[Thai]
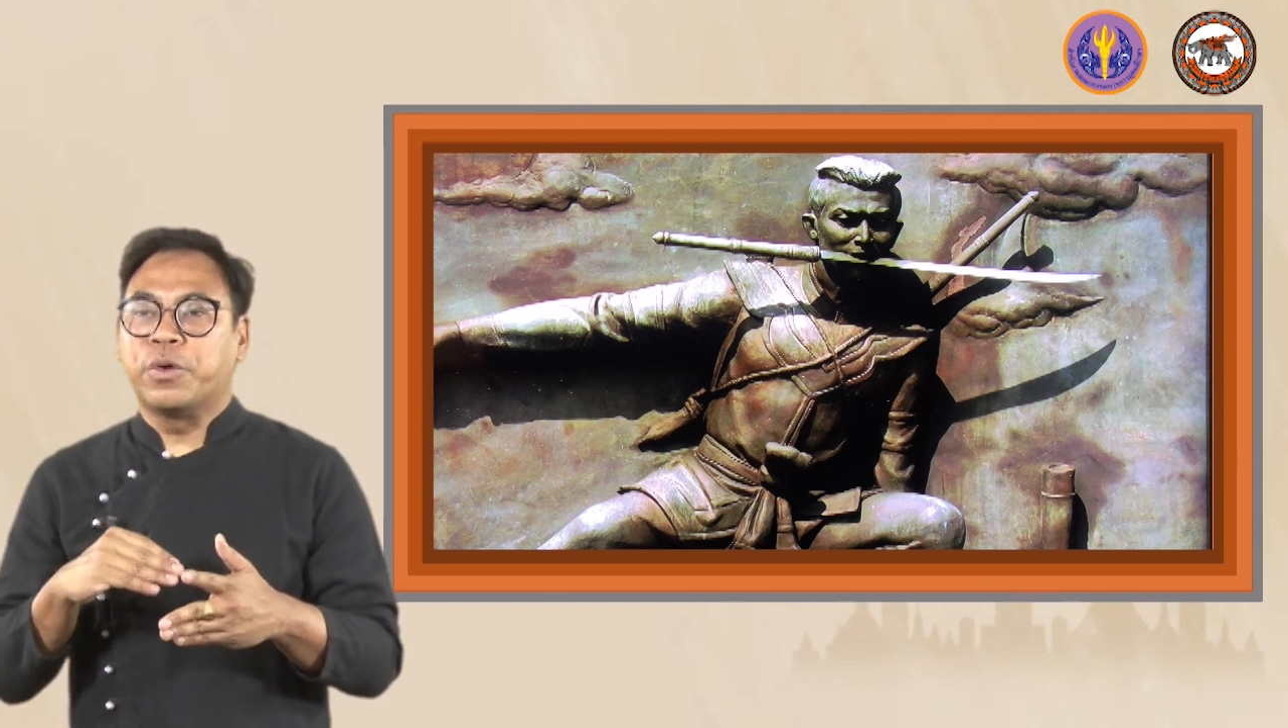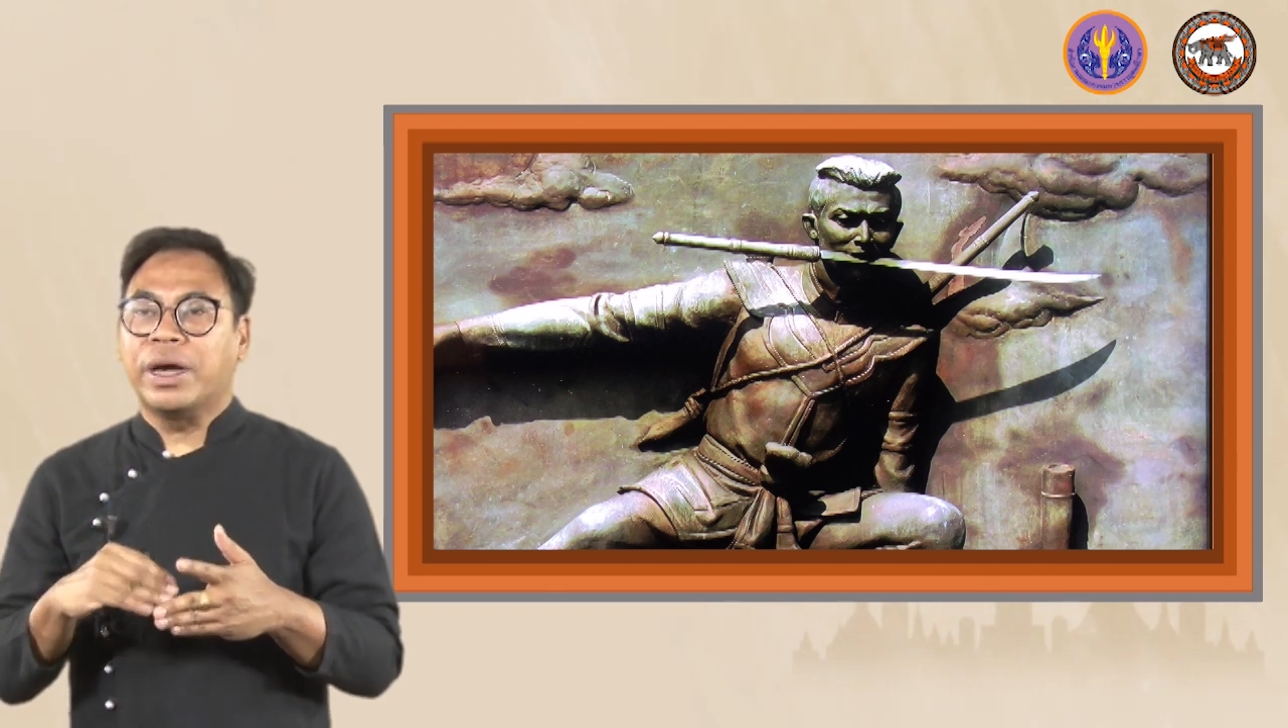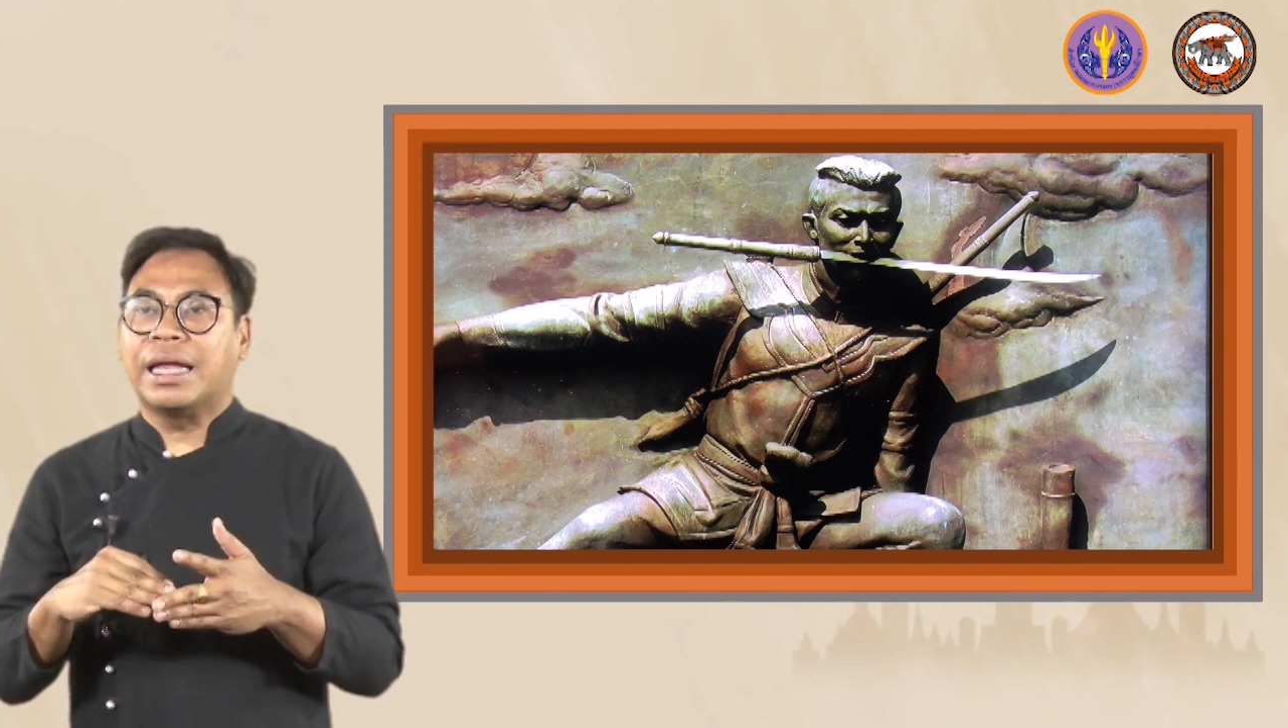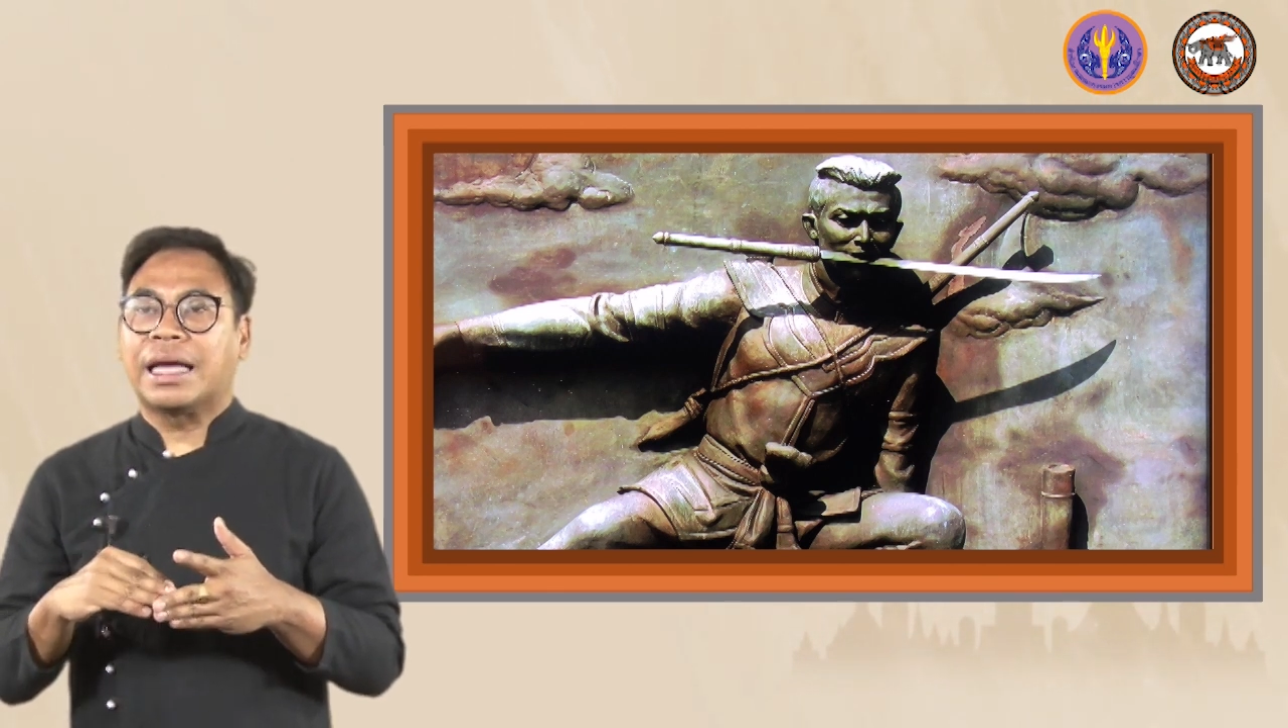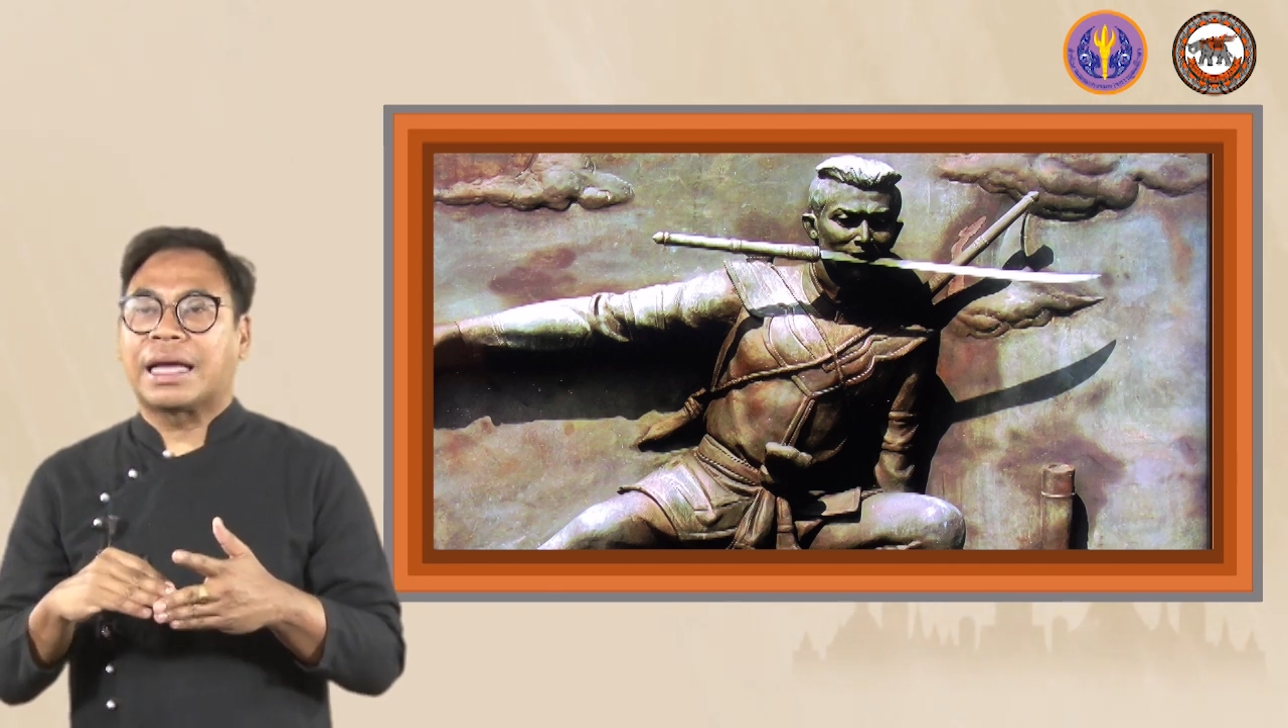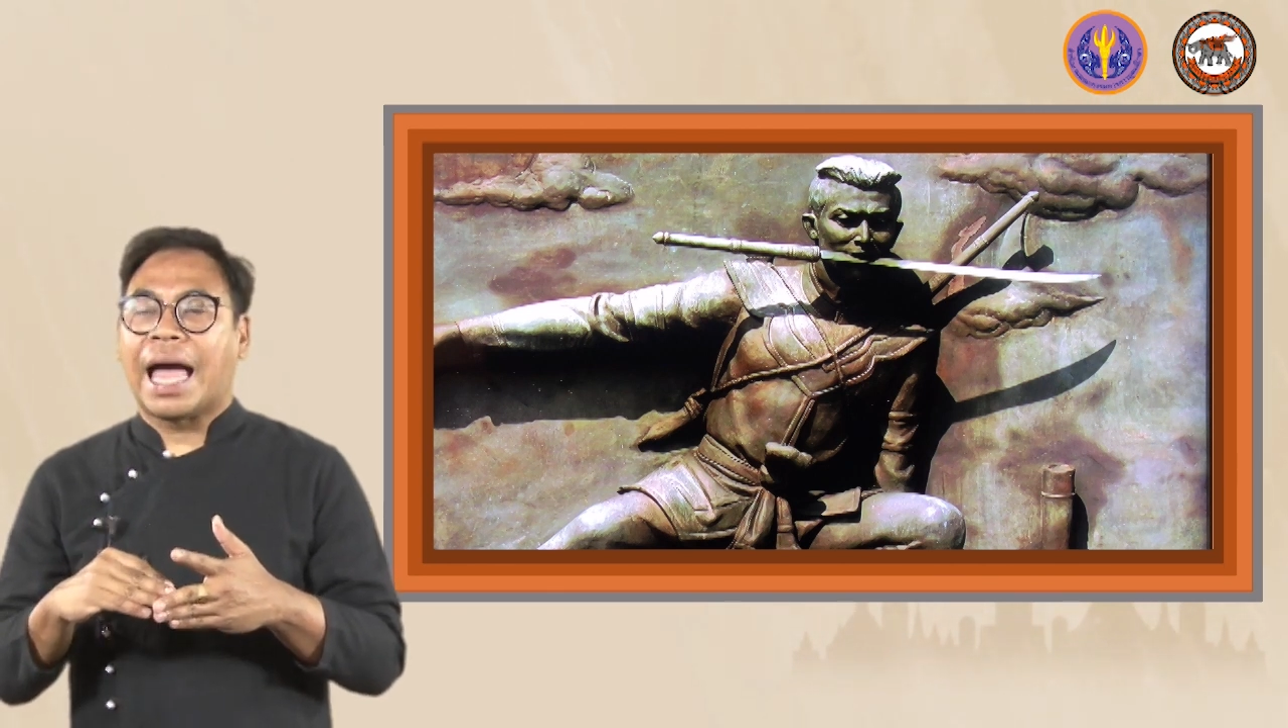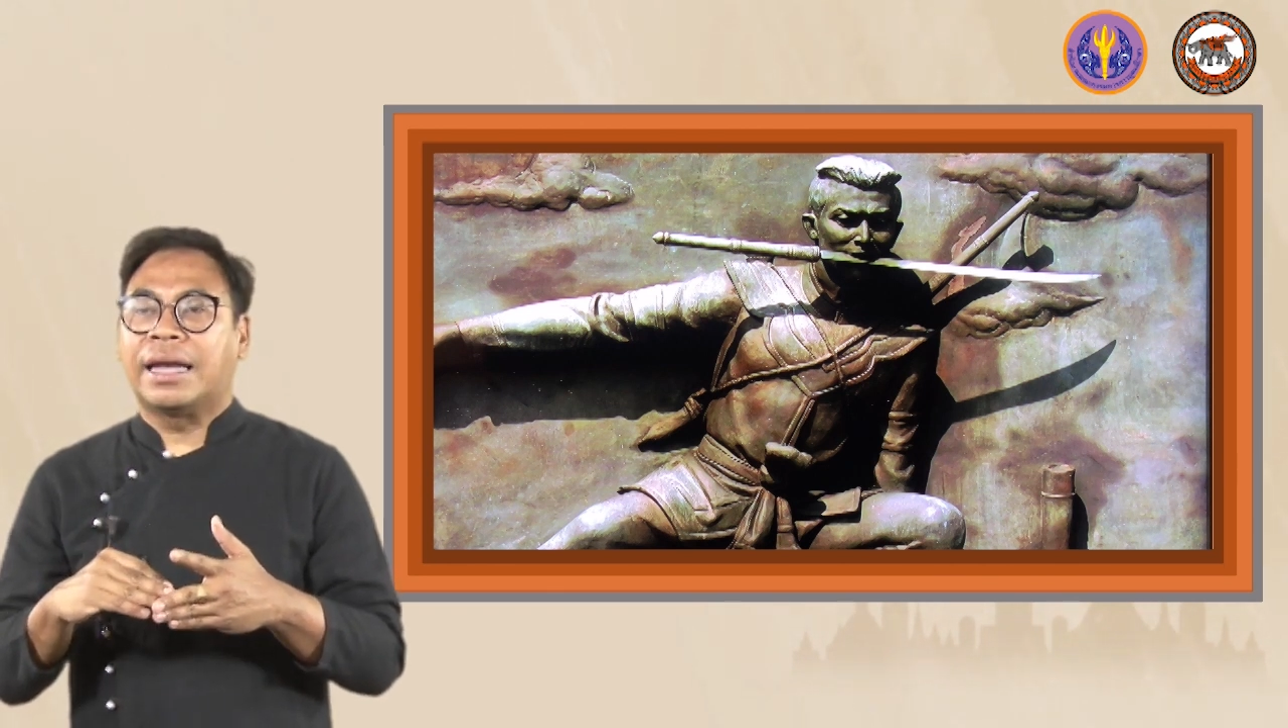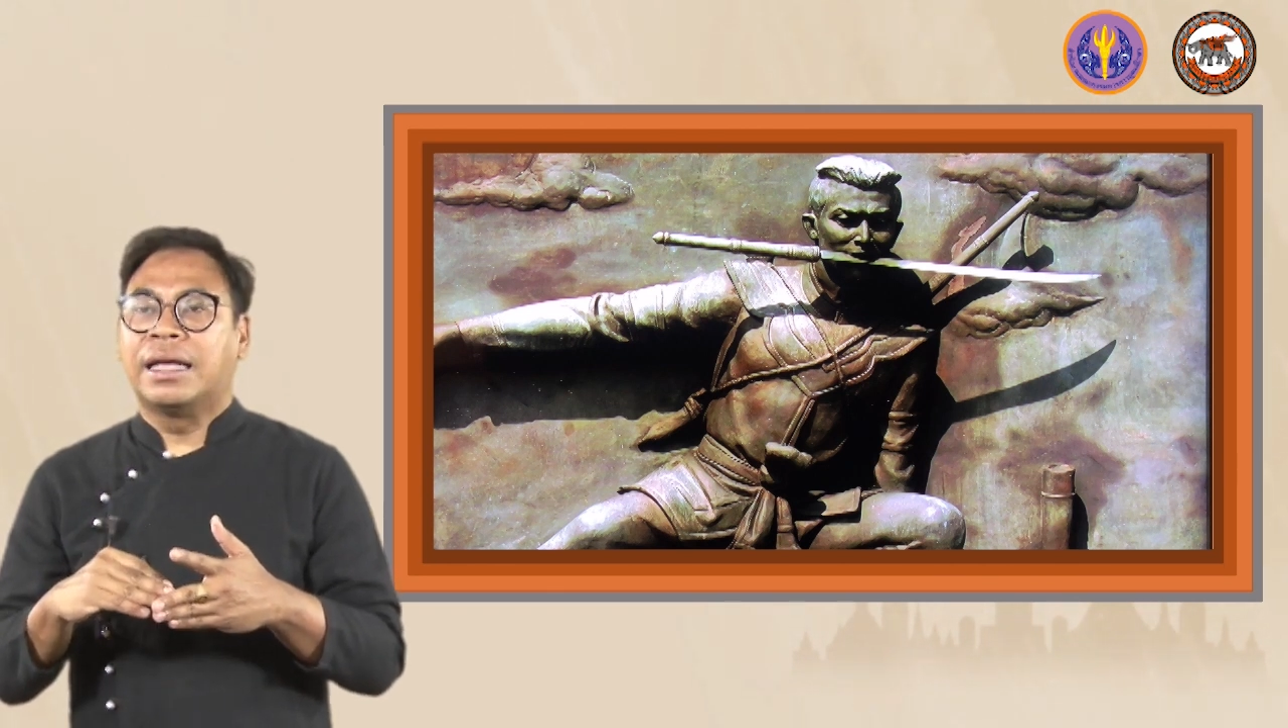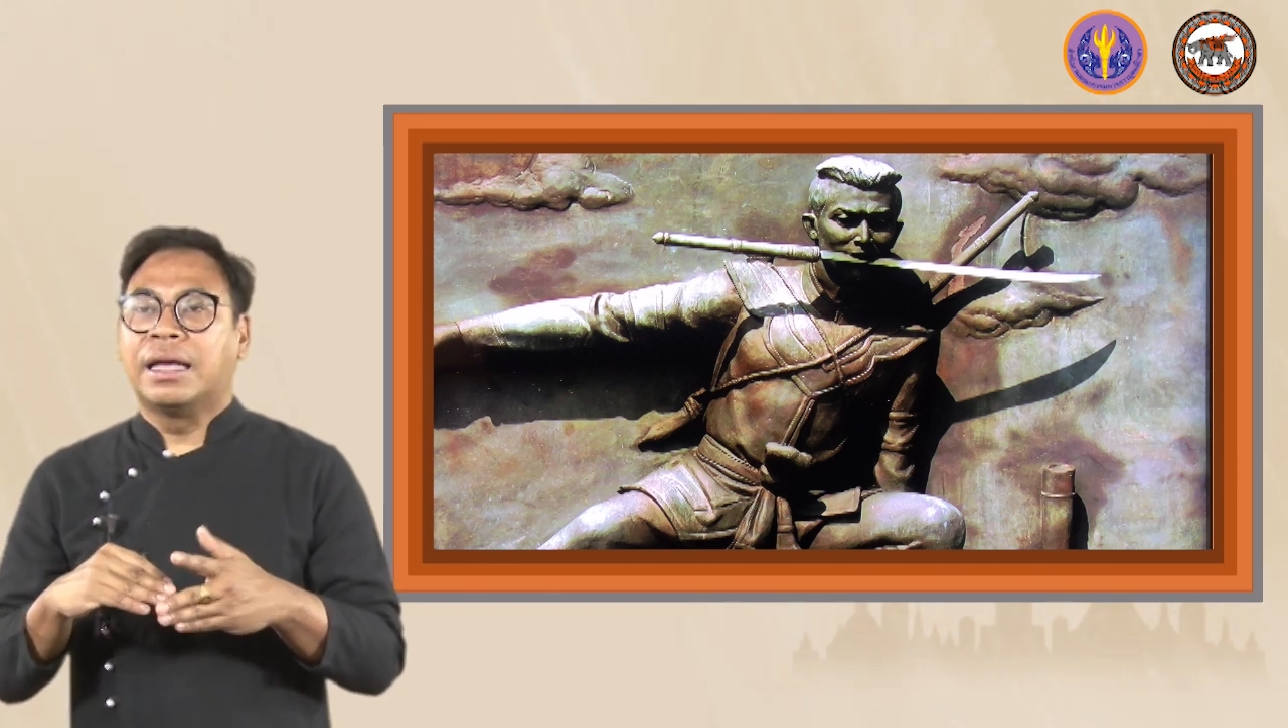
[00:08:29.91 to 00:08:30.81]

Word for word: ช่วยในการ